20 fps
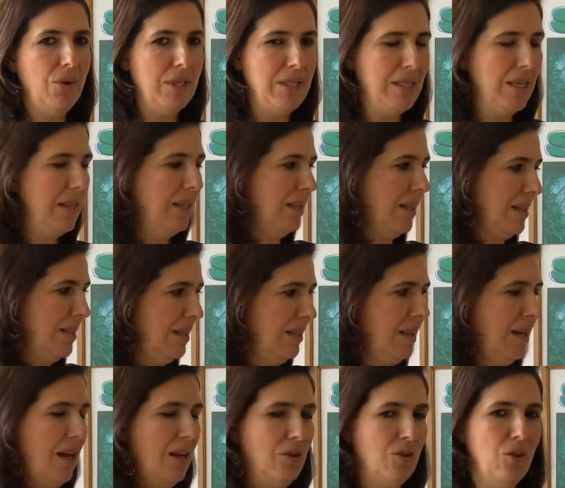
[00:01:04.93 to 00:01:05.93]
visitas
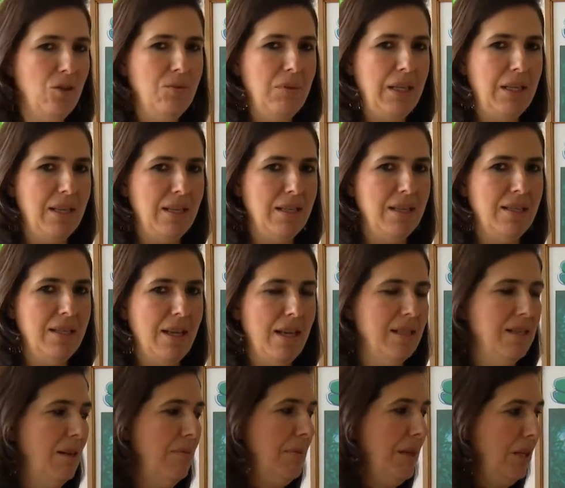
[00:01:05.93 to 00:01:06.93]
en el año
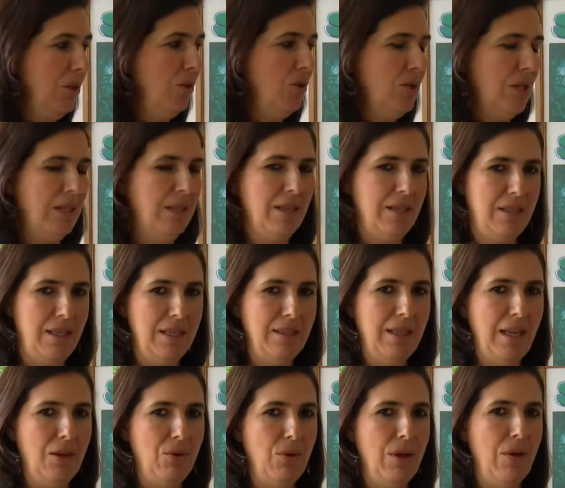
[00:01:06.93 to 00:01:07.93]
2016 a
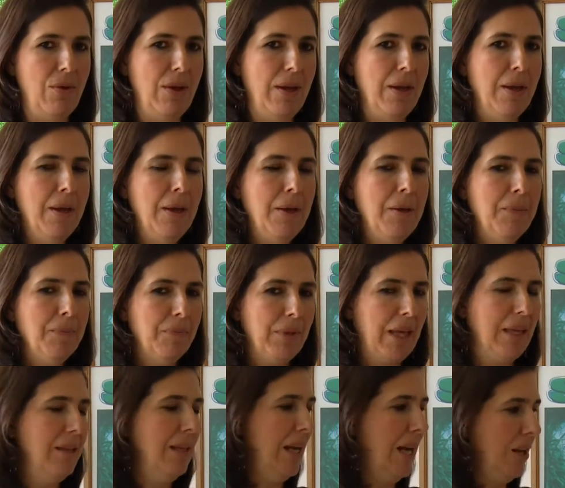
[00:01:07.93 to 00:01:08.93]
1.239
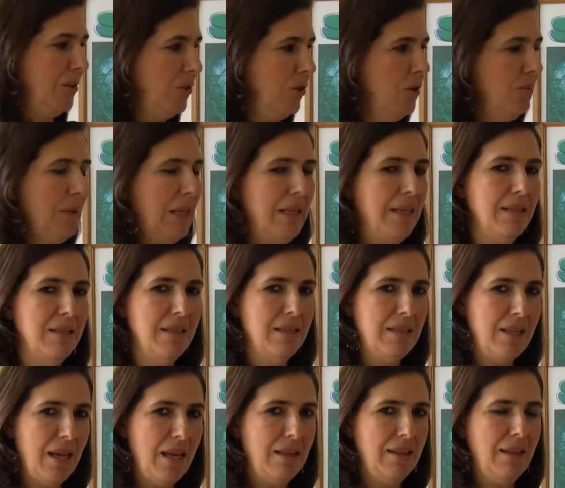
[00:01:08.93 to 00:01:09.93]
en el año
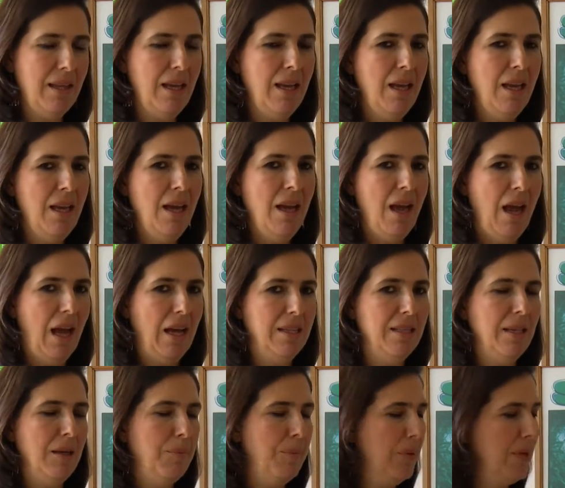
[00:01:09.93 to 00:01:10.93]
2017.
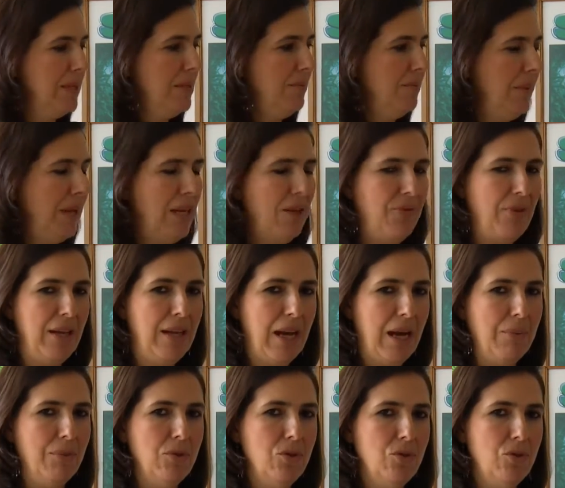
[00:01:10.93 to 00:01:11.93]
Allí pues
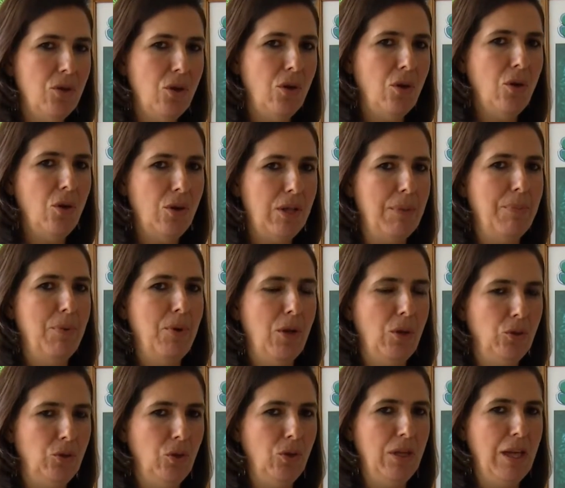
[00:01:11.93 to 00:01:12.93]
verificamos todo lo que por
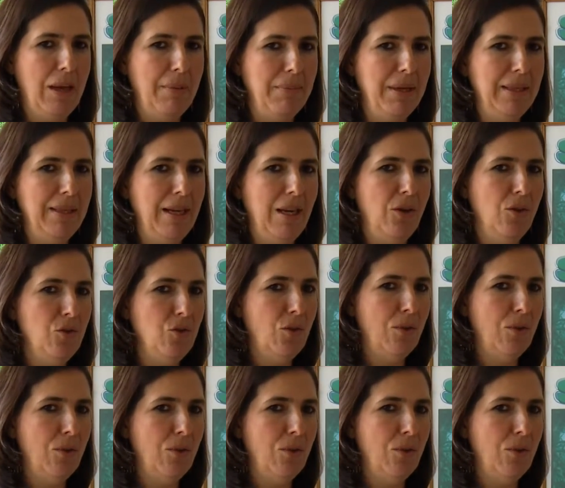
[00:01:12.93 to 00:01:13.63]
autoridad ambiental nos